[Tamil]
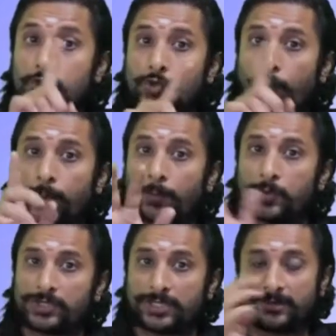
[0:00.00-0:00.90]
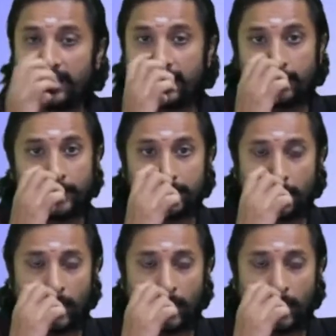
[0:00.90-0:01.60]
சூப்பர் பொசிஷன் தீரம் அப்படின்னு சொல்லுவாங்க